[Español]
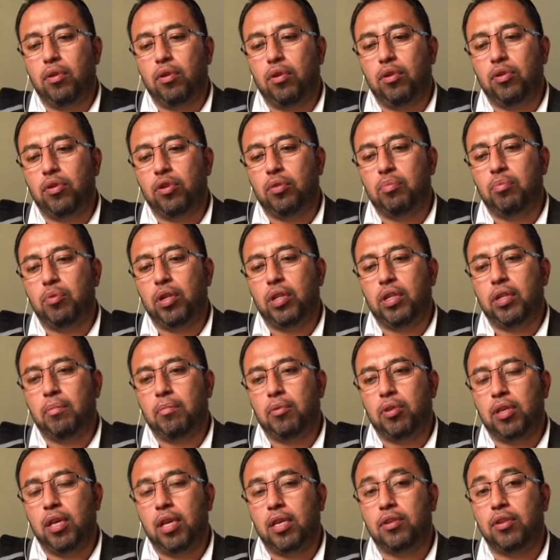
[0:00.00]
los dos municipios
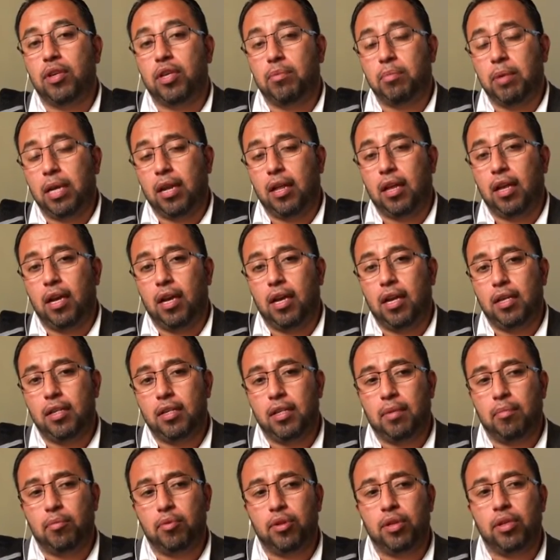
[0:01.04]
de las zonas veredales,
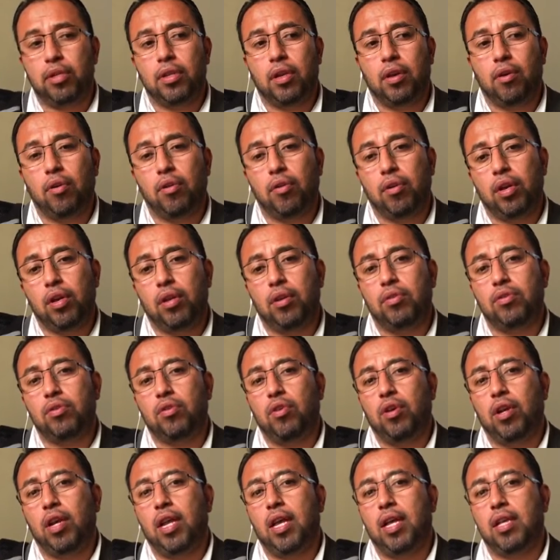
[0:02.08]
hemos estado reunidos
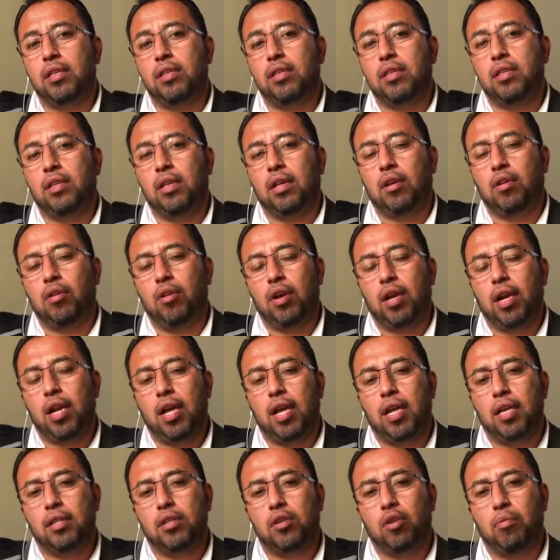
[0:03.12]
con las, con
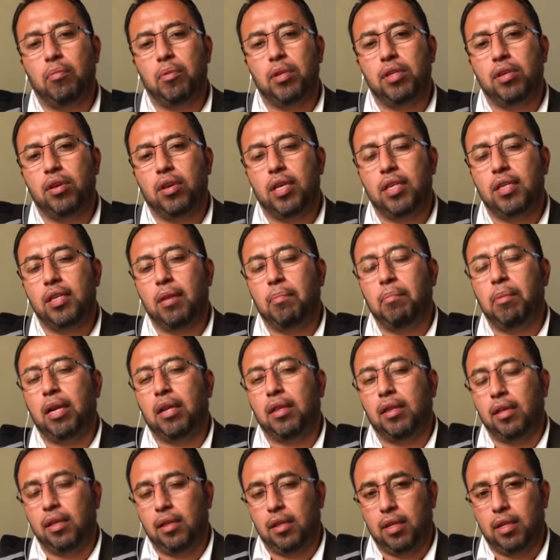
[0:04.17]
las comisiones
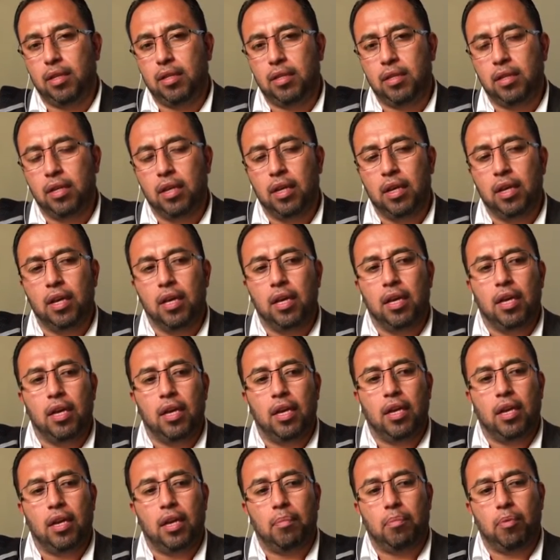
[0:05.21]
tripartitas.
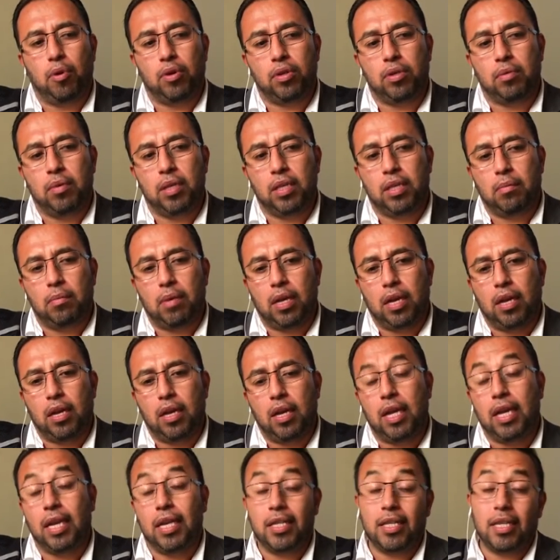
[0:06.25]
En la próxima semana,
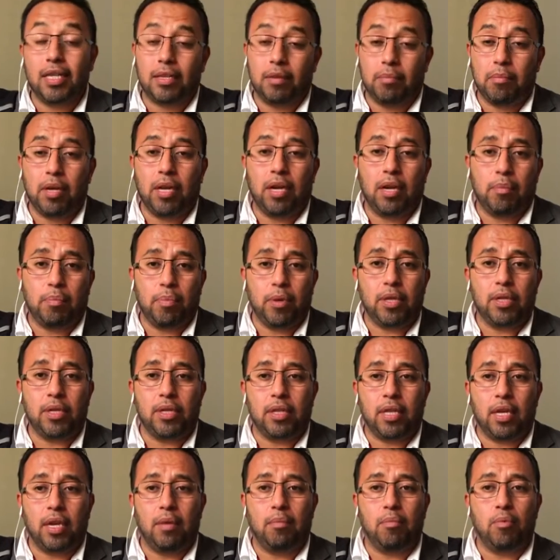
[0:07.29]
en esta semana, pues
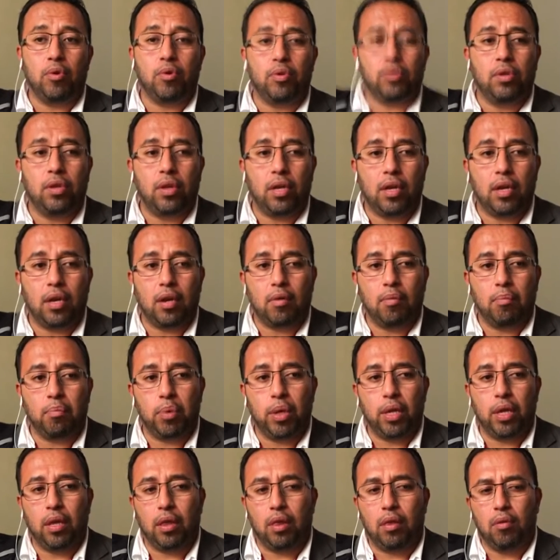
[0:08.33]
estaremos
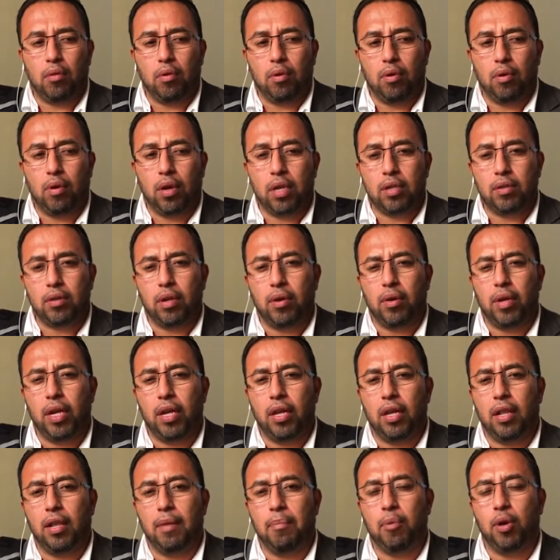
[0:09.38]
acompañando la zona
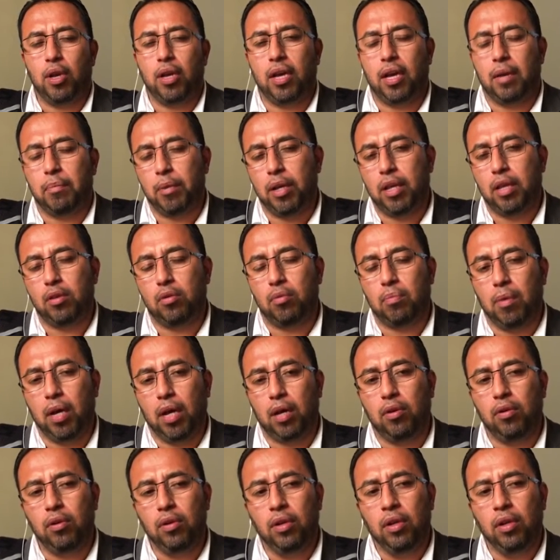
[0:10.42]
veredal de Policarpia de Tumaco